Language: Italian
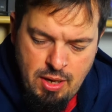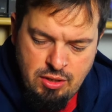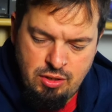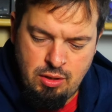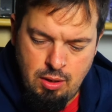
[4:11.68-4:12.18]

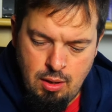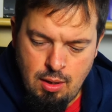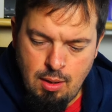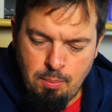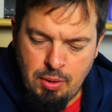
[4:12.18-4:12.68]
mesi
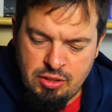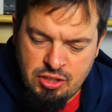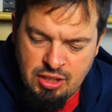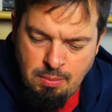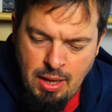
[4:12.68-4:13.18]

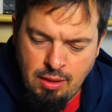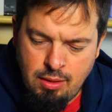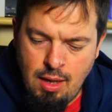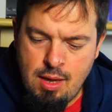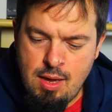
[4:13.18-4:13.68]

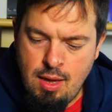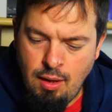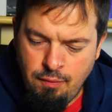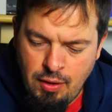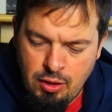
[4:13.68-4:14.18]
precisamente
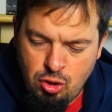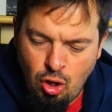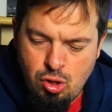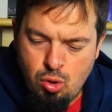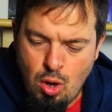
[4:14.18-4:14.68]
il
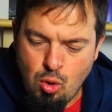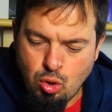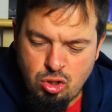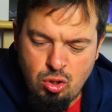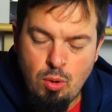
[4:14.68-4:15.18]
28
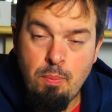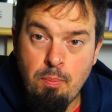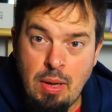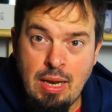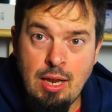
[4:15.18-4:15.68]
agosto
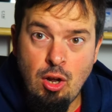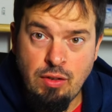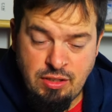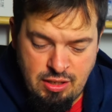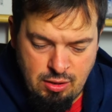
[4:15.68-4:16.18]

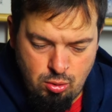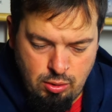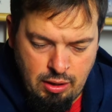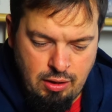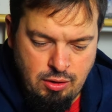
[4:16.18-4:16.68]

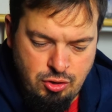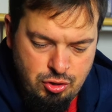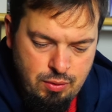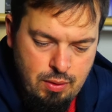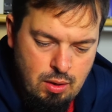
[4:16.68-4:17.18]

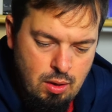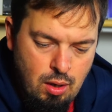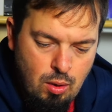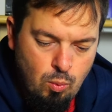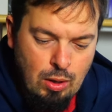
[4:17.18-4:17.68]
1913,
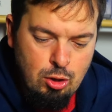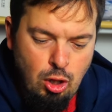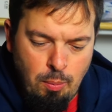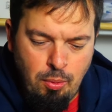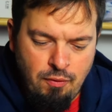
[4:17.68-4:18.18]
quando
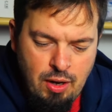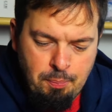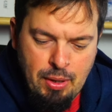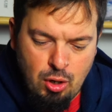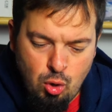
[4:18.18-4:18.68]
dopo aver
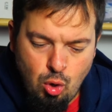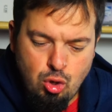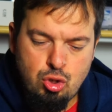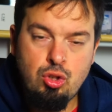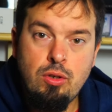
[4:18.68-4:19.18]

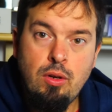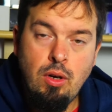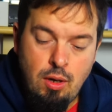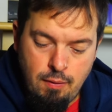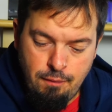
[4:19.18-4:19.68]
percorso
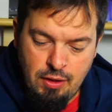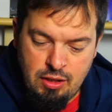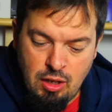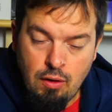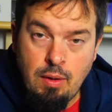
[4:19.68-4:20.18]

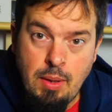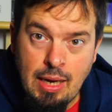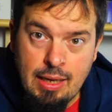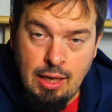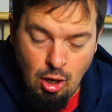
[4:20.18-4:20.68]

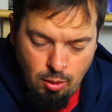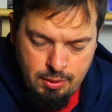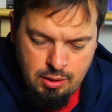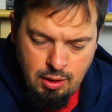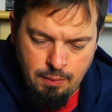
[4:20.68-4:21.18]
29.000
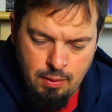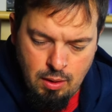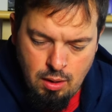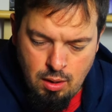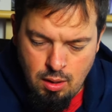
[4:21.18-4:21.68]
km
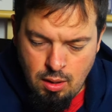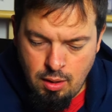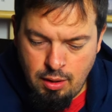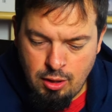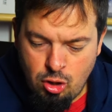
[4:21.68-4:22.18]

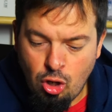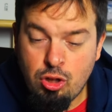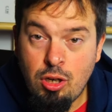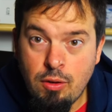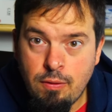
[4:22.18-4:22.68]
rientrò
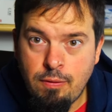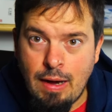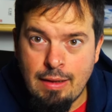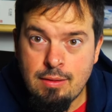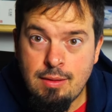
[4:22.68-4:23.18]

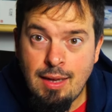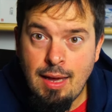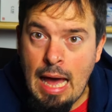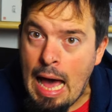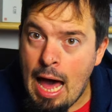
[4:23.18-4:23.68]
trionfante
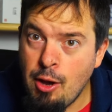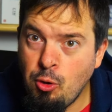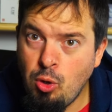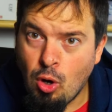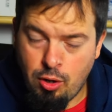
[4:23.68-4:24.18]
a
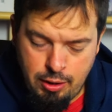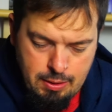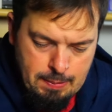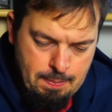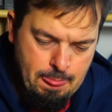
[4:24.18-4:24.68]
New York.